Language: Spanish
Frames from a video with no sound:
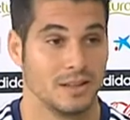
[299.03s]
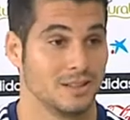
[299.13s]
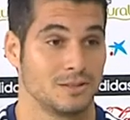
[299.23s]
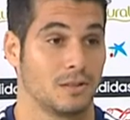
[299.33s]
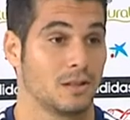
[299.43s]

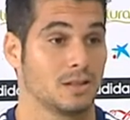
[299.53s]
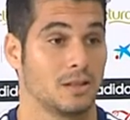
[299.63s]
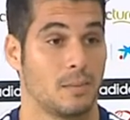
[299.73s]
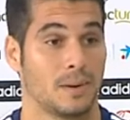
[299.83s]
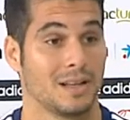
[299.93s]
Entonces,
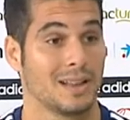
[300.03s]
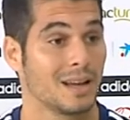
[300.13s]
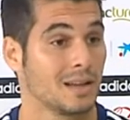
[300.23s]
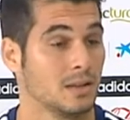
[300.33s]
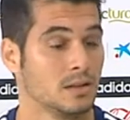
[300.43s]
a partir de
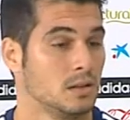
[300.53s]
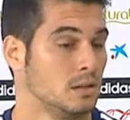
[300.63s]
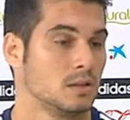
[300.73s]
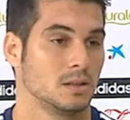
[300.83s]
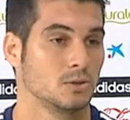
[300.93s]
aquí
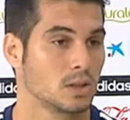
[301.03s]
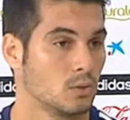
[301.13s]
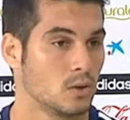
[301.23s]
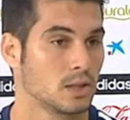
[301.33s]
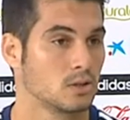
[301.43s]
tenemos que
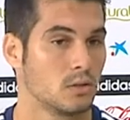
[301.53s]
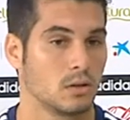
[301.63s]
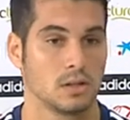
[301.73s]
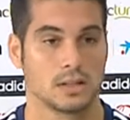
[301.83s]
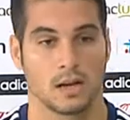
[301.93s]
buscar
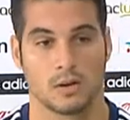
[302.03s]
soluciones